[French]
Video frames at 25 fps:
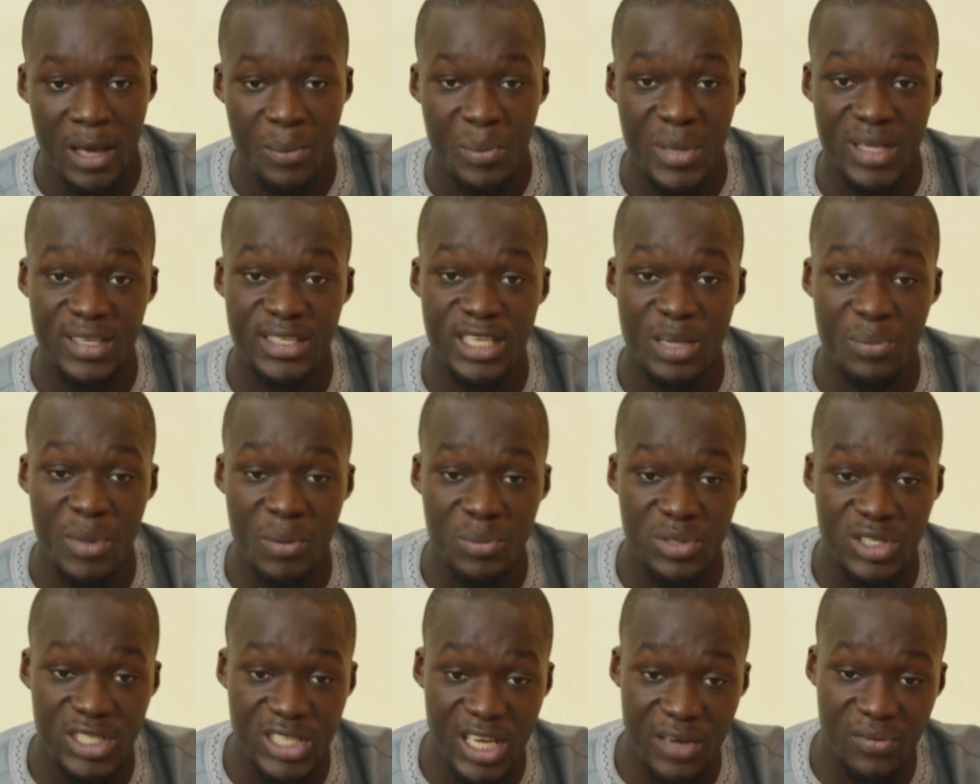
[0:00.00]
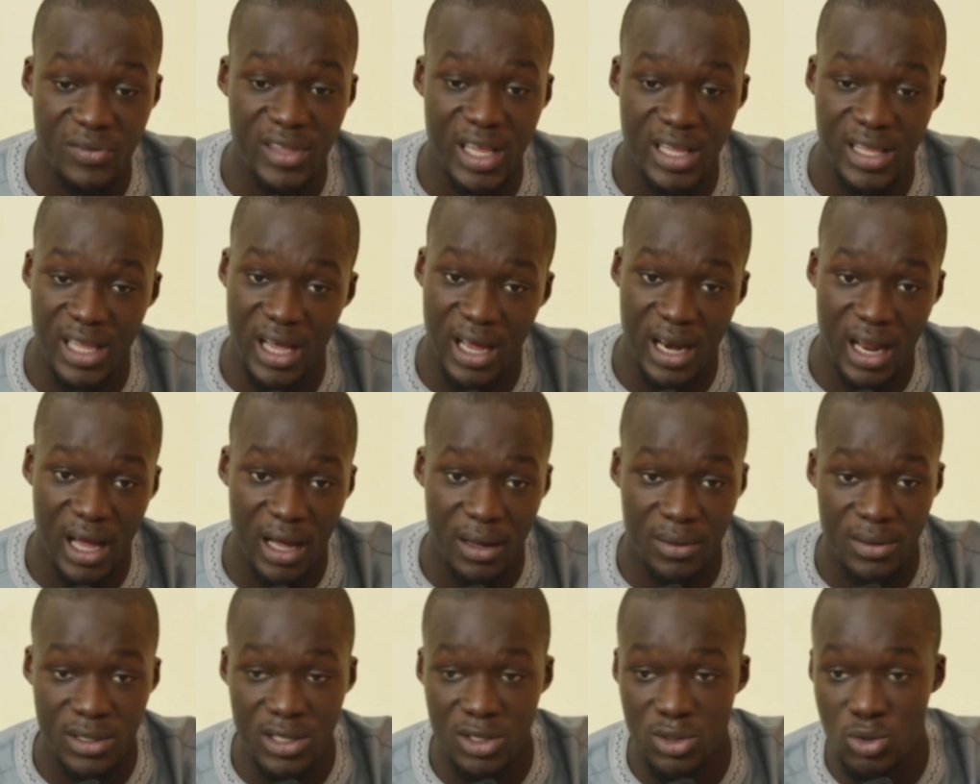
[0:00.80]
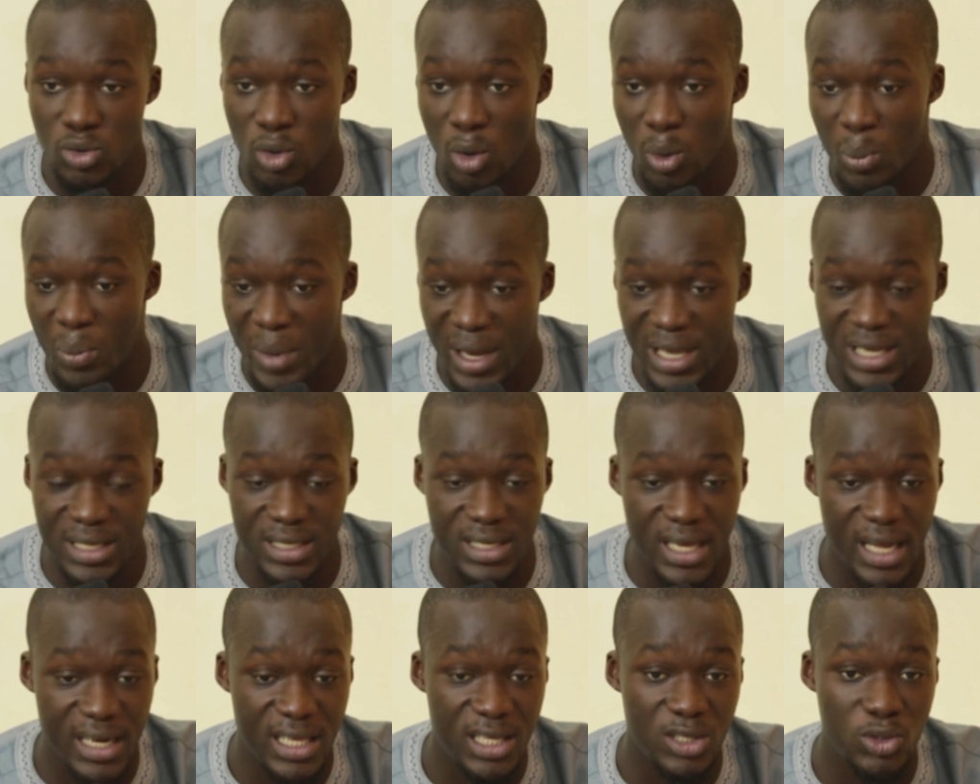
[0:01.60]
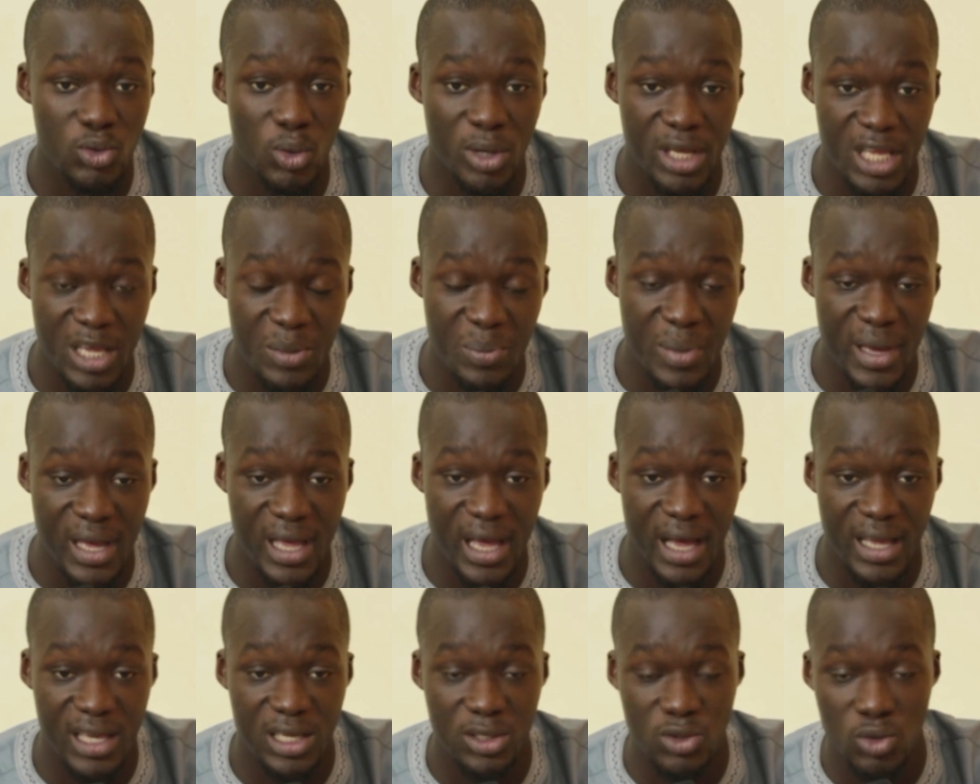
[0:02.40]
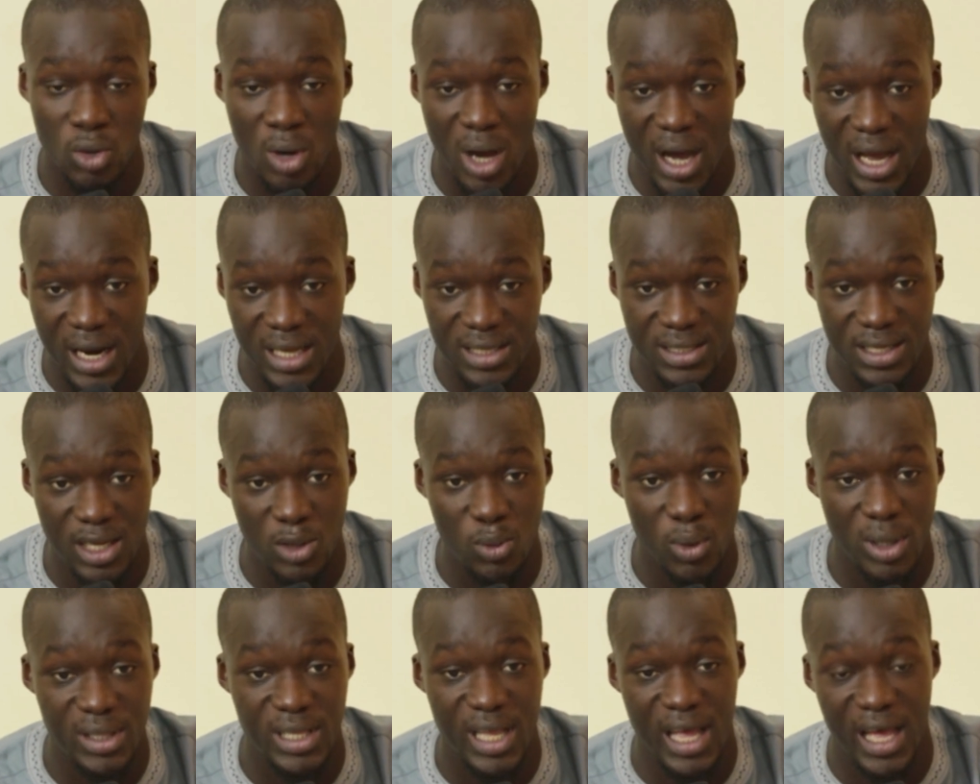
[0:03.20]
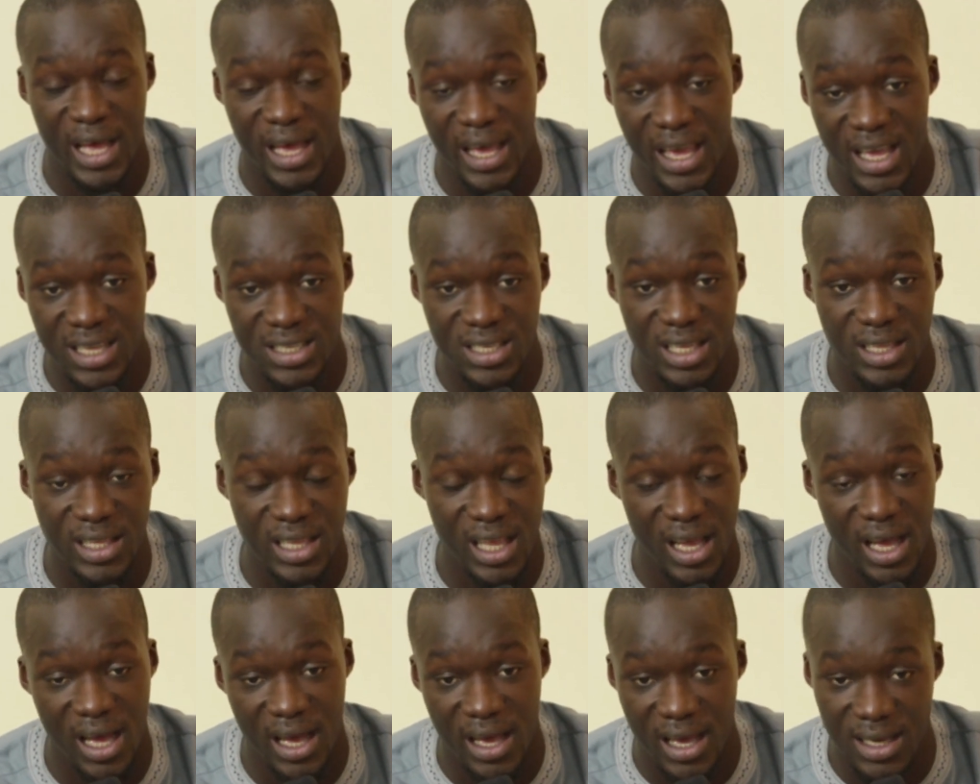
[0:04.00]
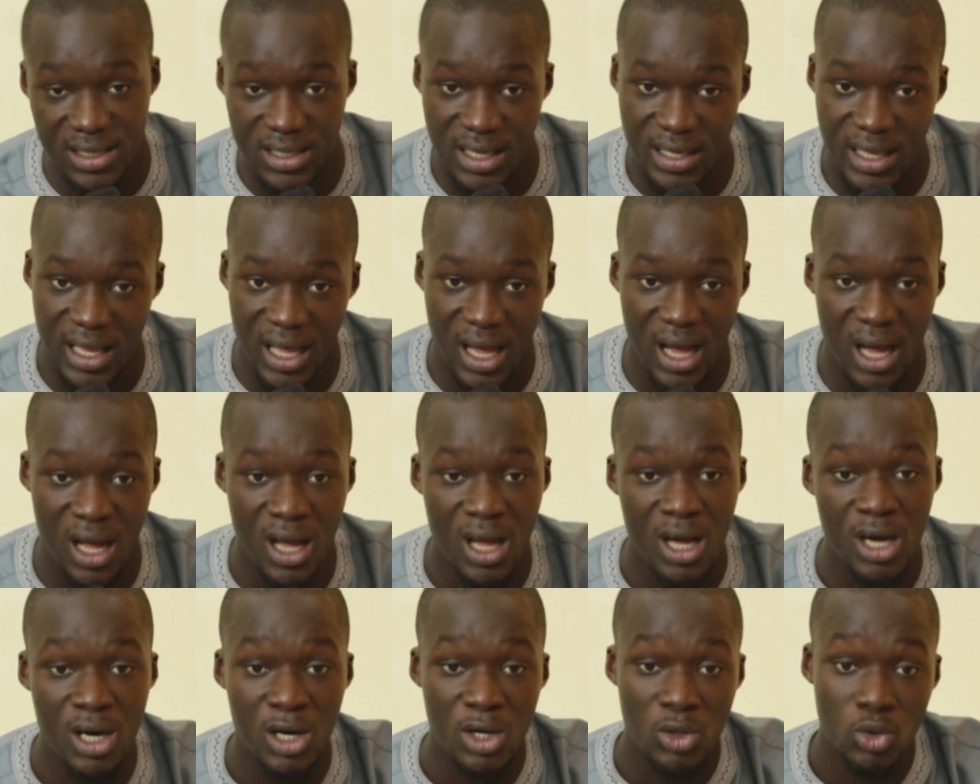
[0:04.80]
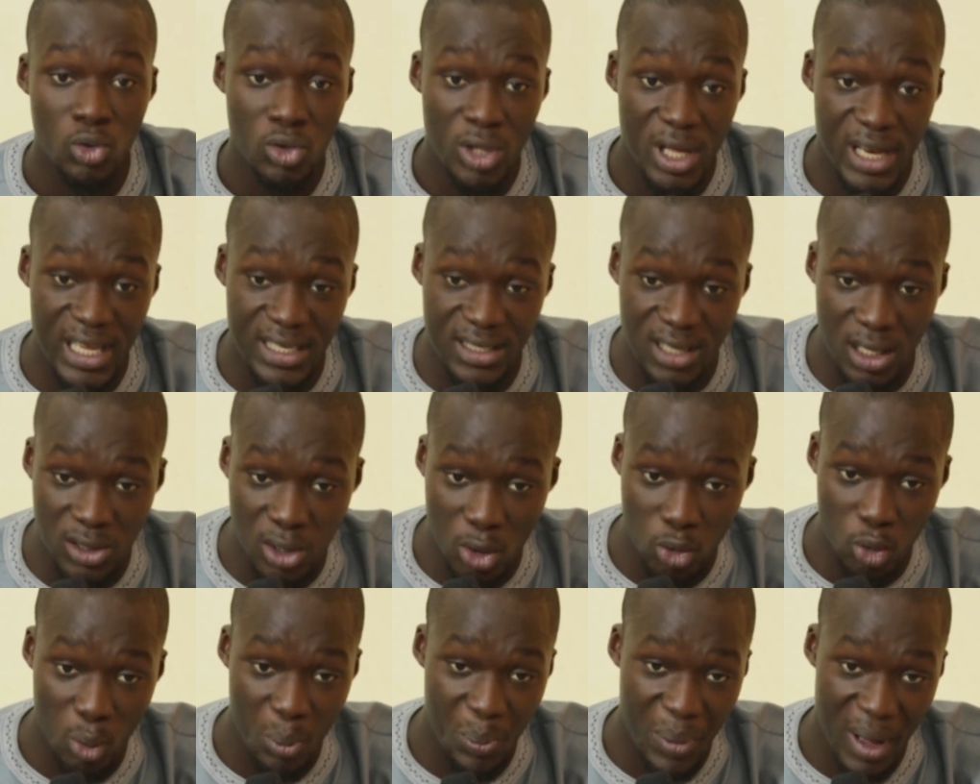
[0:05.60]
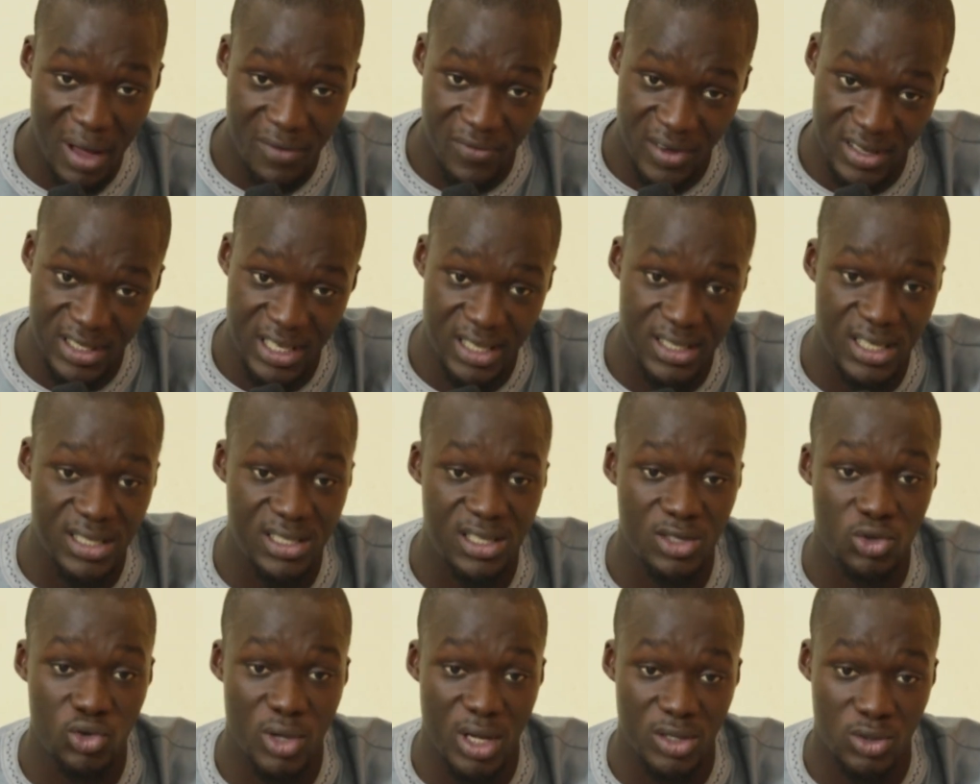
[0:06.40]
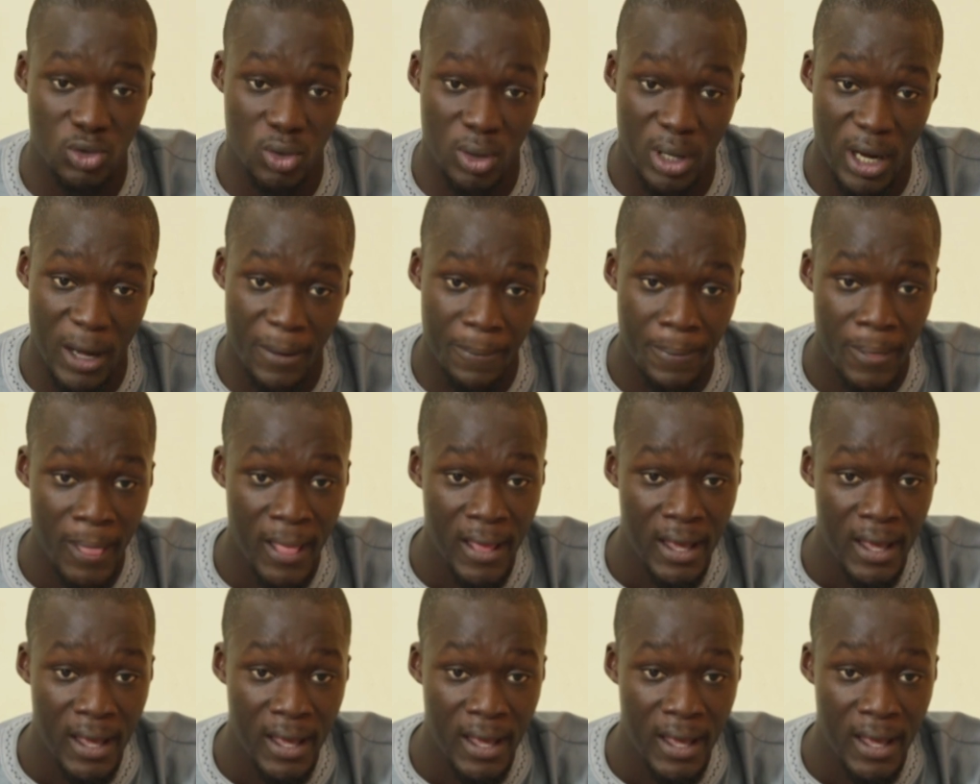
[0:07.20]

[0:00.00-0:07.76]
Mais ces mêmes chefs d'État-là, qui sont Macky Sall, qui sont Ibeka, qui sont Alassane Ouattara, etc., etc., nous ne les entendons pas face à ces situations-là.